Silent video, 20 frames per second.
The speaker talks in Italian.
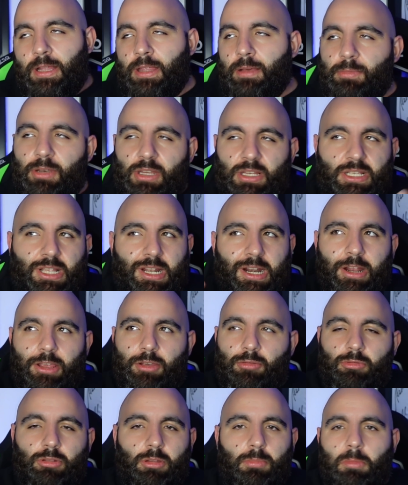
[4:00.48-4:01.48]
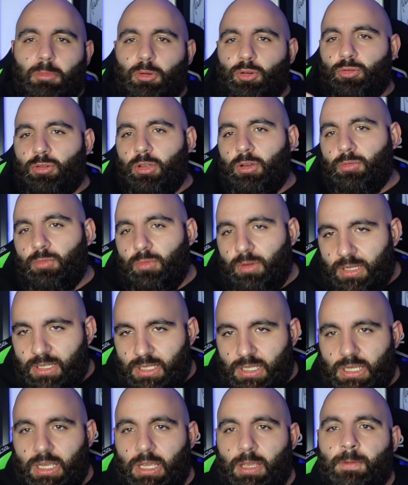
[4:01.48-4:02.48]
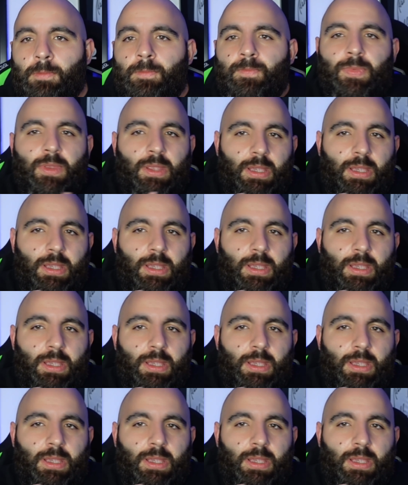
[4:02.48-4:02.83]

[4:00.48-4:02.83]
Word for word: ad amministrare gli ultimi minuti con un che sì